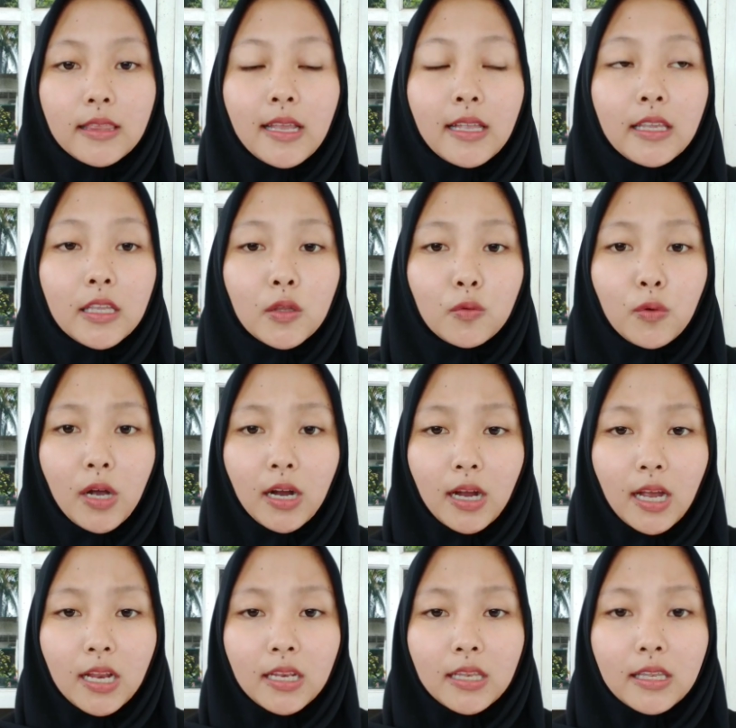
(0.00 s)
dan
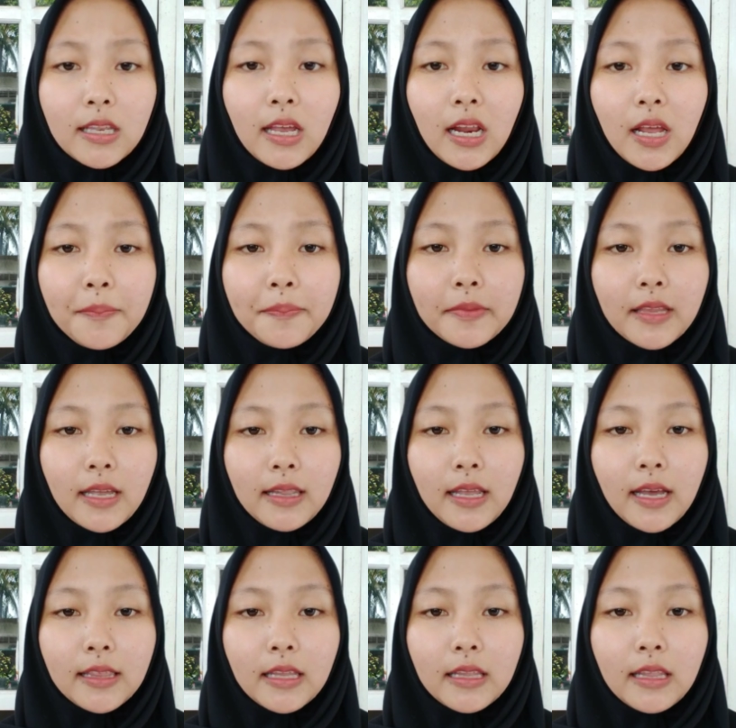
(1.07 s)
dituangkan dalam
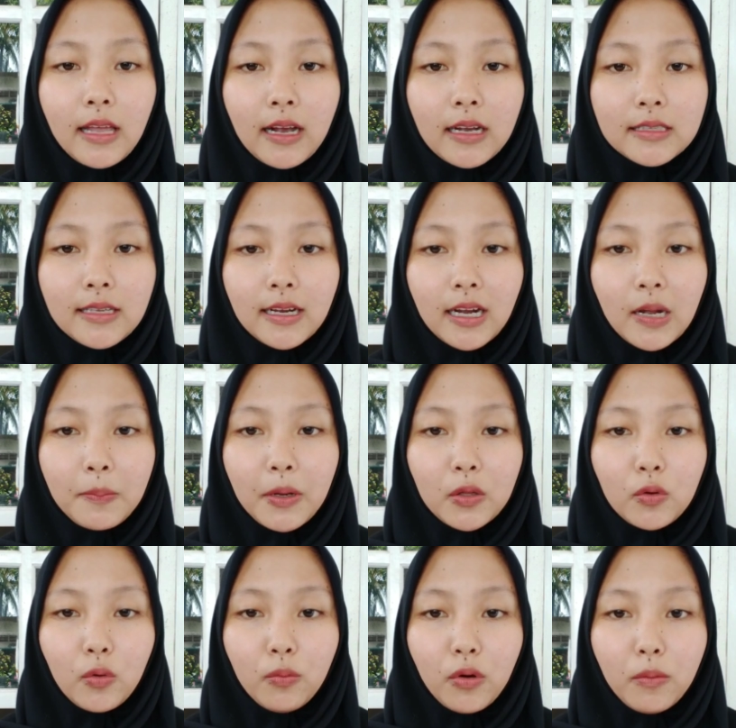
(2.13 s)
tanda-tanda kecakapan
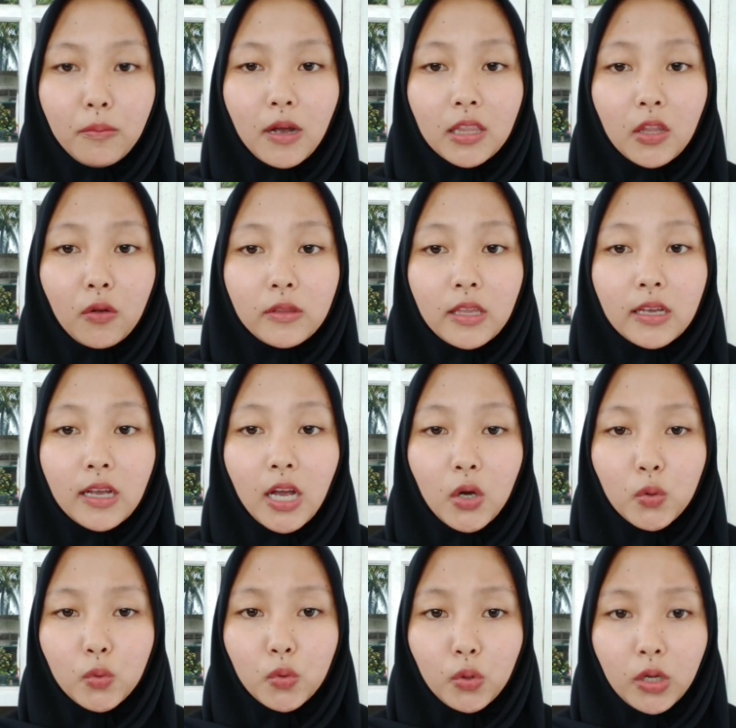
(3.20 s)
umum atau
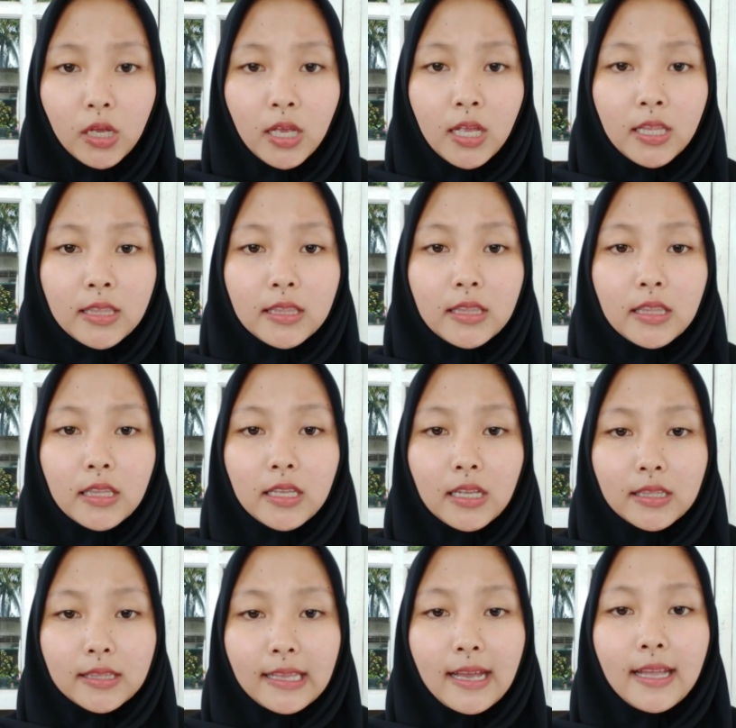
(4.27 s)
TKU
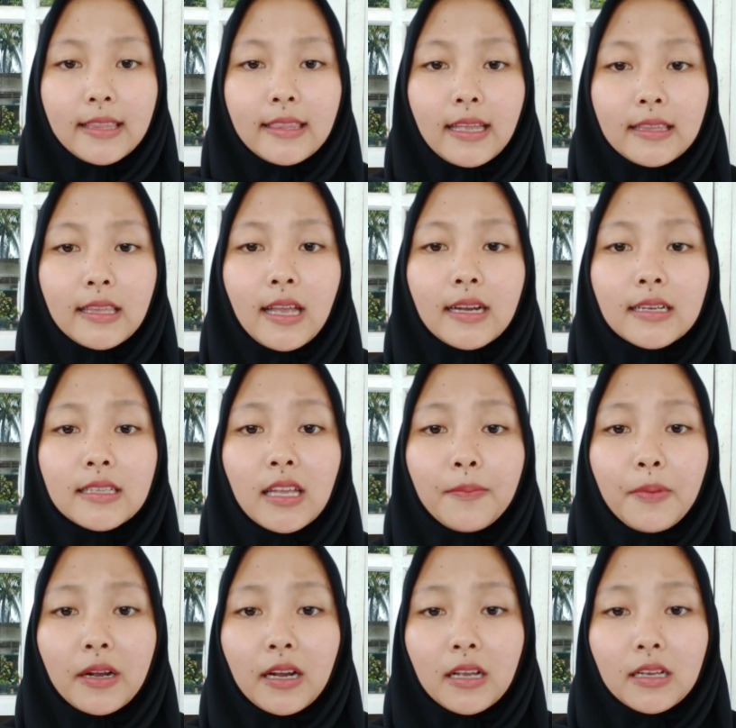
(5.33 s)
serta tanda
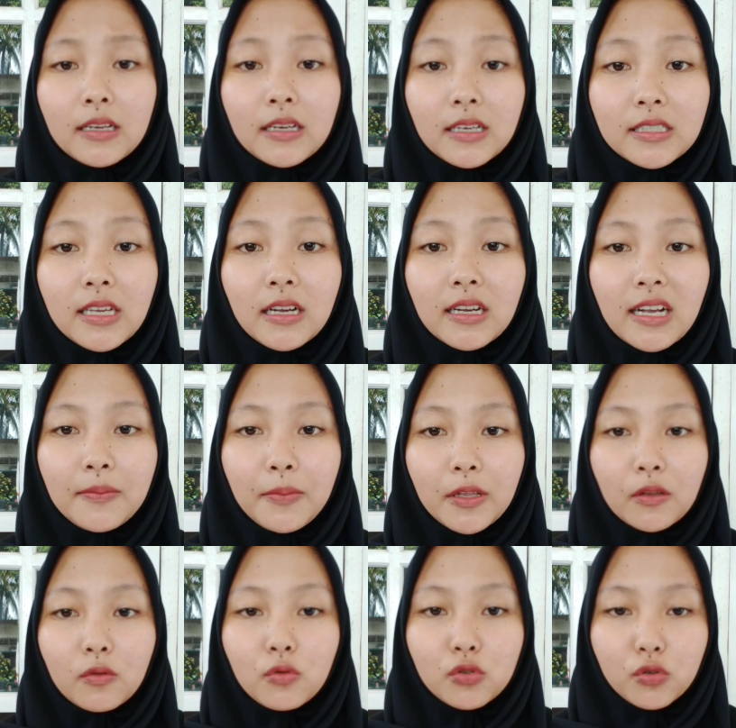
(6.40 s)

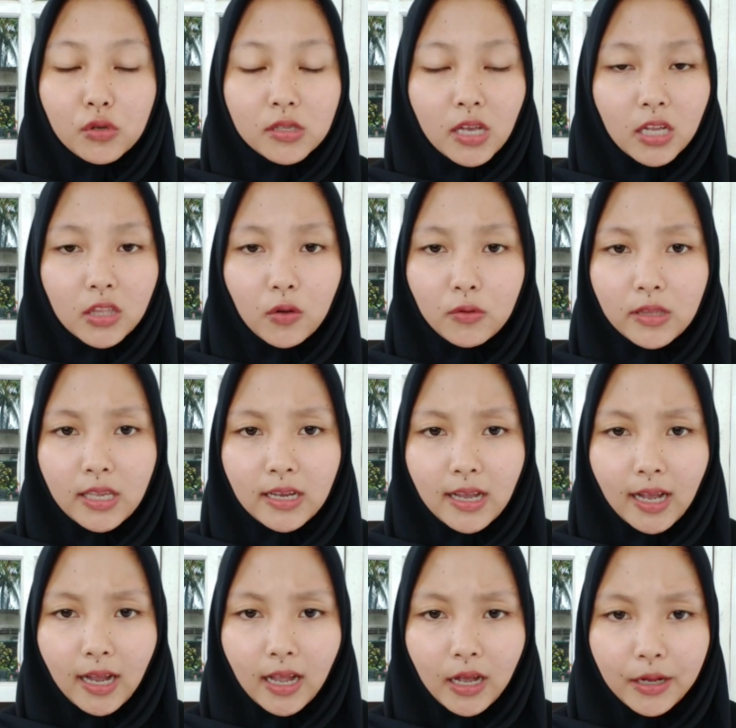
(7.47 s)
kecakapan khusus atau
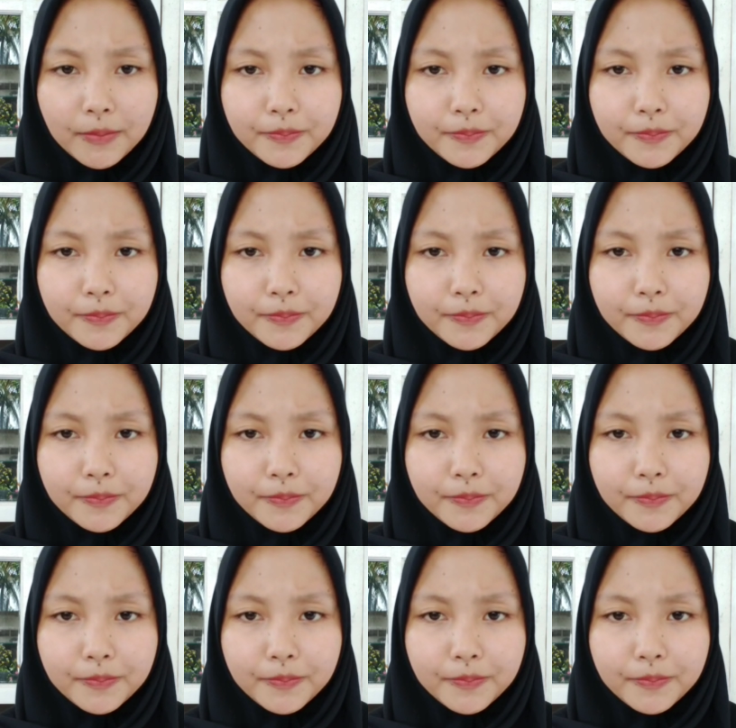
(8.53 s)
TKK.